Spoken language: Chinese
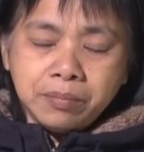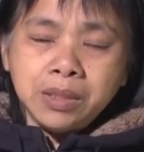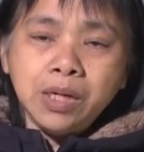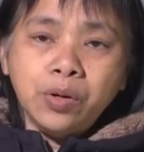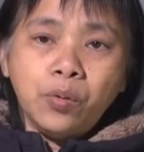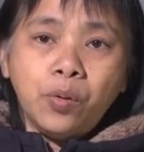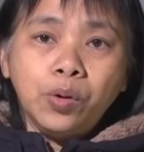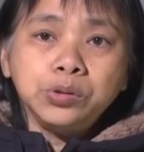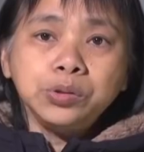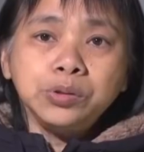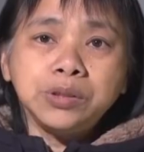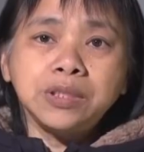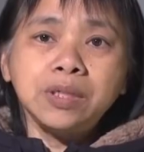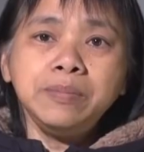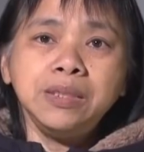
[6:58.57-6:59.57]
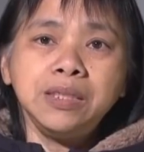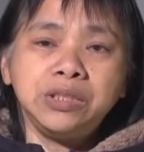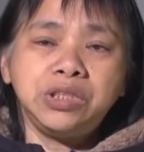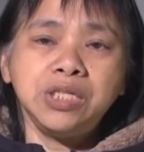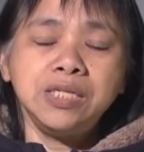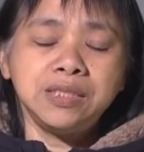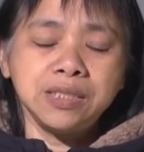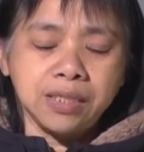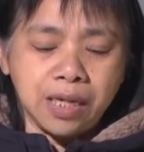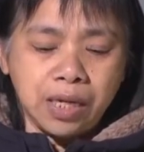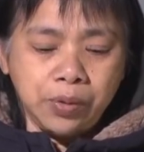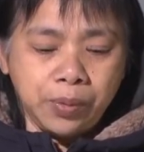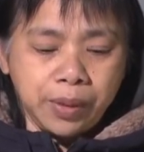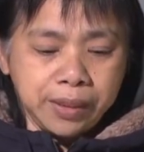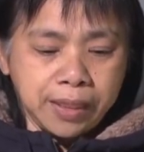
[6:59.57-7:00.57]
没有活出生命的见证
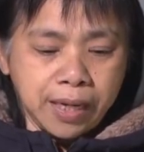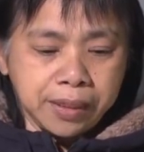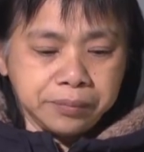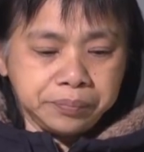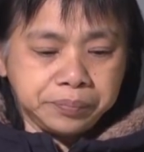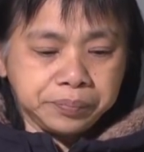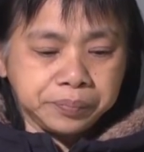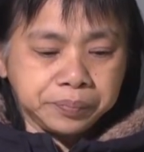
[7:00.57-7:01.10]
来悔改。